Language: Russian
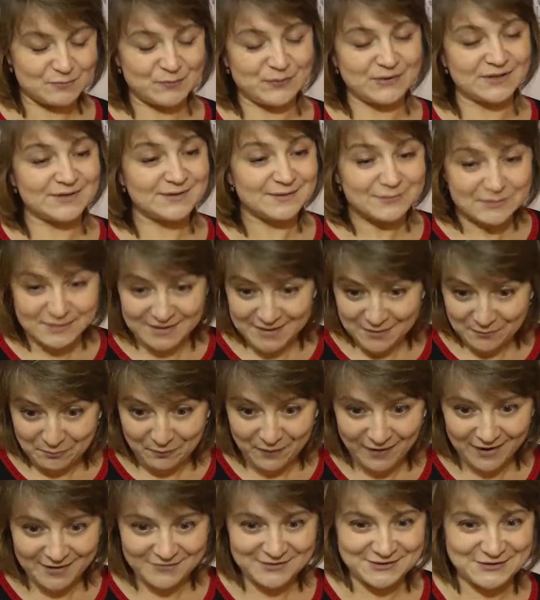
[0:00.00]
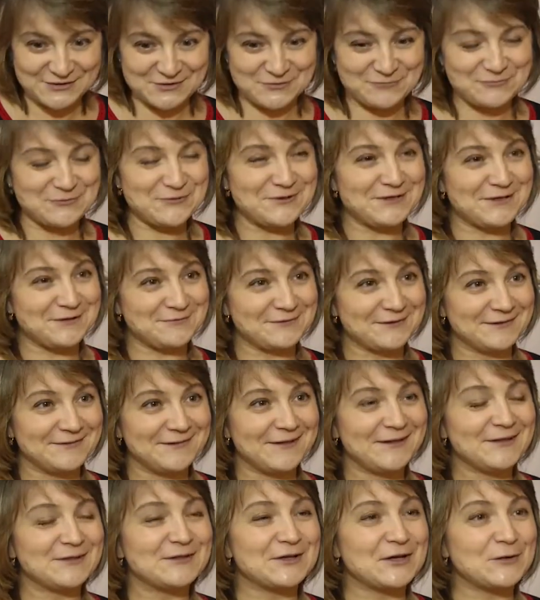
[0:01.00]
при, добавить, чего не
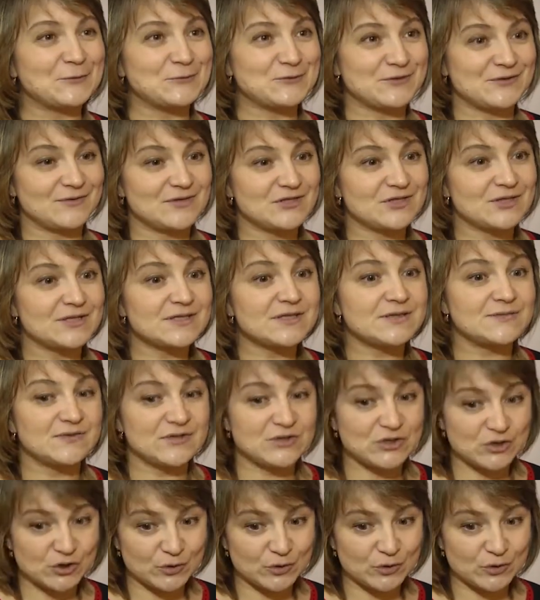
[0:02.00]
хватает, как усовершенствовать,